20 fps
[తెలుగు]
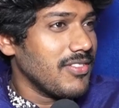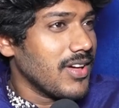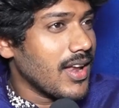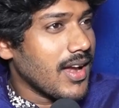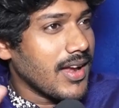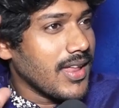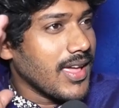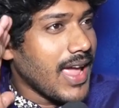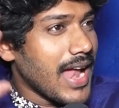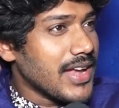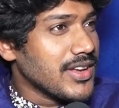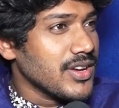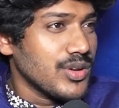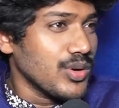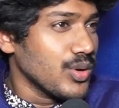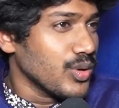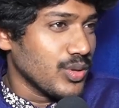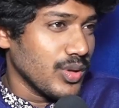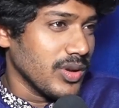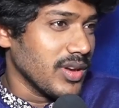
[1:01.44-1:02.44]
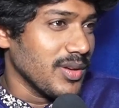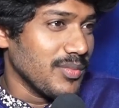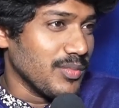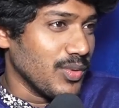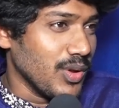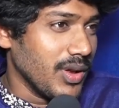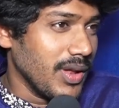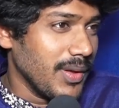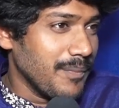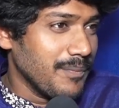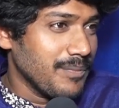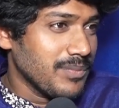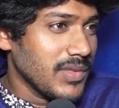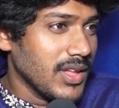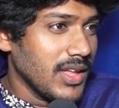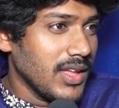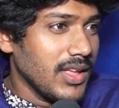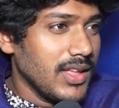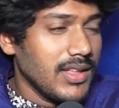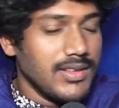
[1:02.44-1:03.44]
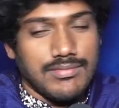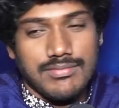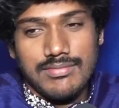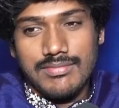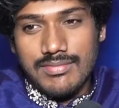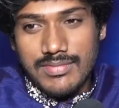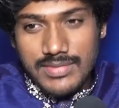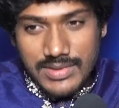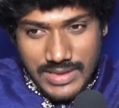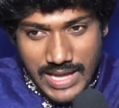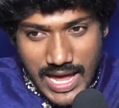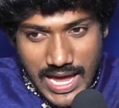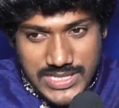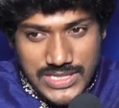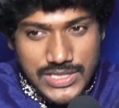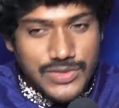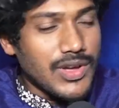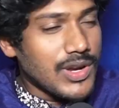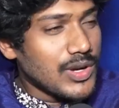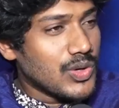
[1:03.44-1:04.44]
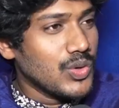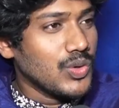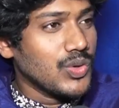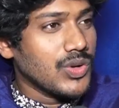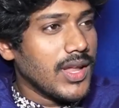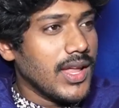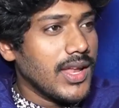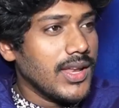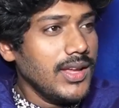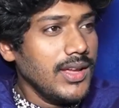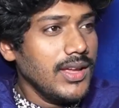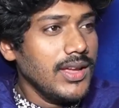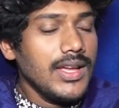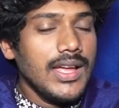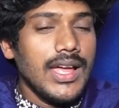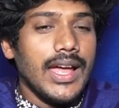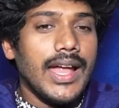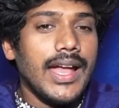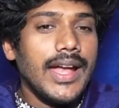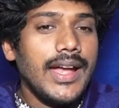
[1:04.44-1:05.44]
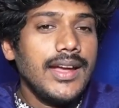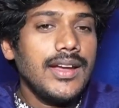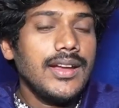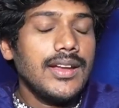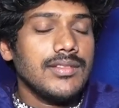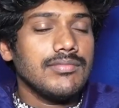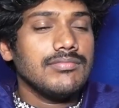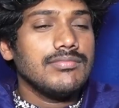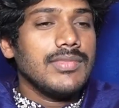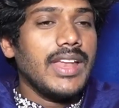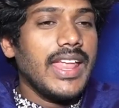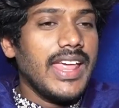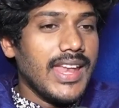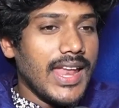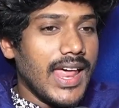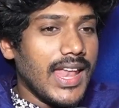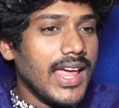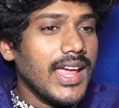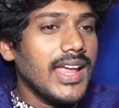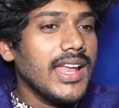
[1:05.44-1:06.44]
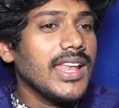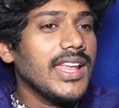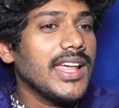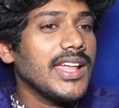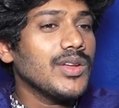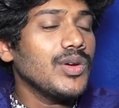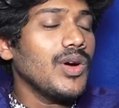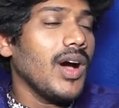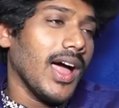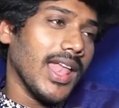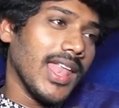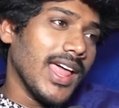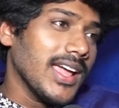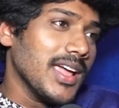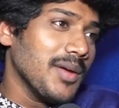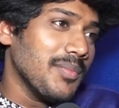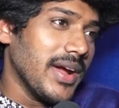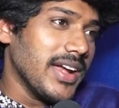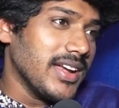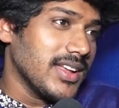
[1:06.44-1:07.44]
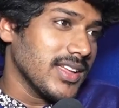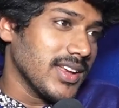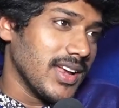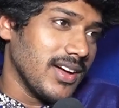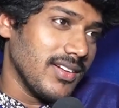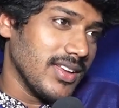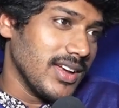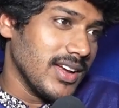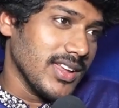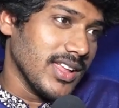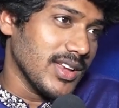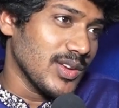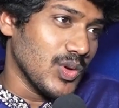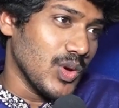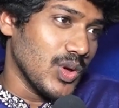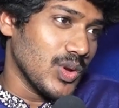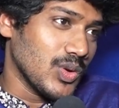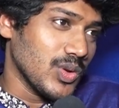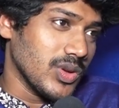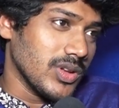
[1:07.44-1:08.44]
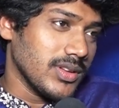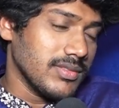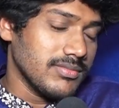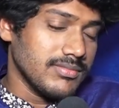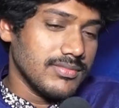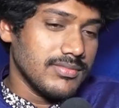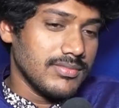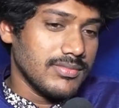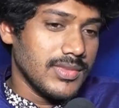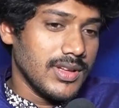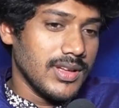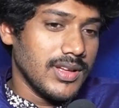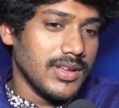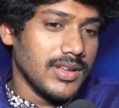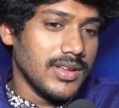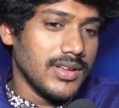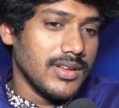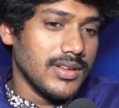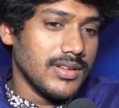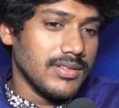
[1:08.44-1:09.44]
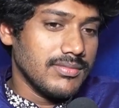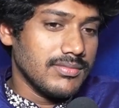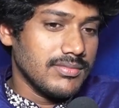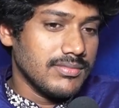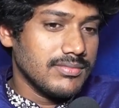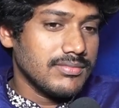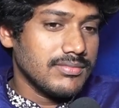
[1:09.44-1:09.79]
అవ్వాలనే యాటిట్యూడ్తో నేను పోలే లాస్ట్ వరకు ఉండాలి అండ్ నేను ఎలా వెళ్ళానో అలాగే బయటకు రావాలని నేను కోరుకున్నా um,